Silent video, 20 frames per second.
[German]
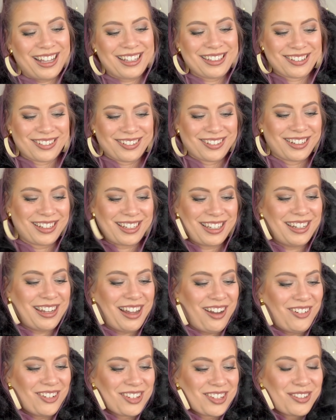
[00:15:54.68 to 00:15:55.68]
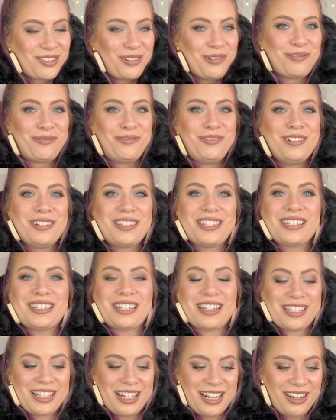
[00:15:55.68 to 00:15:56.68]
also genau so fühlt sich
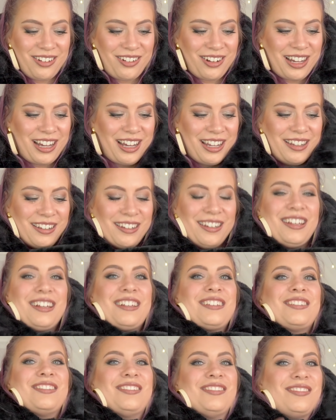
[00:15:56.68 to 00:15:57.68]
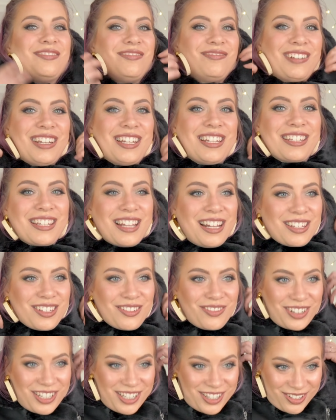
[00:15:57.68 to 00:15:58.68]
das halt auch an. Also man ist halt
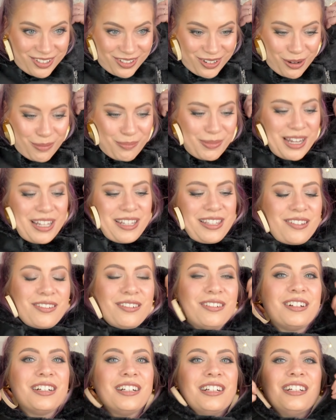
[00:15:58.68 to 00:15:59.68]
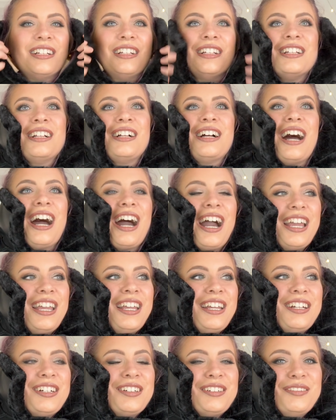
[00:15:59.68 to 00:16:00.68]
so wirklich so komplett so
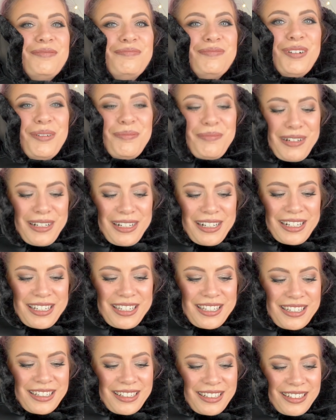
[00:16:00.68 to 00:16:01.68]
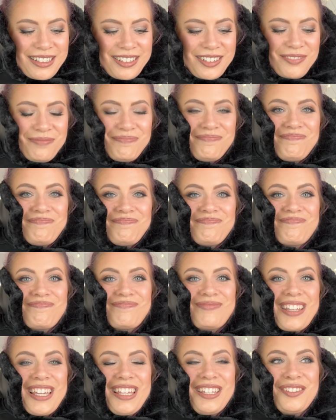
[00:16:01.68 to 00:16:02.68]
eingemummelt. Äh,
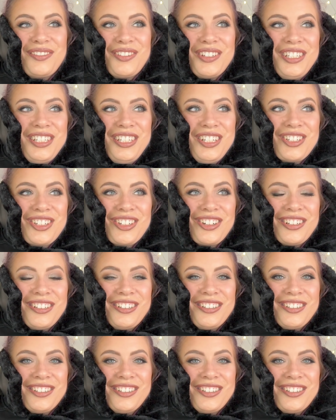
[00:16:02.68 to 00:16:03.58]
ich finde die schon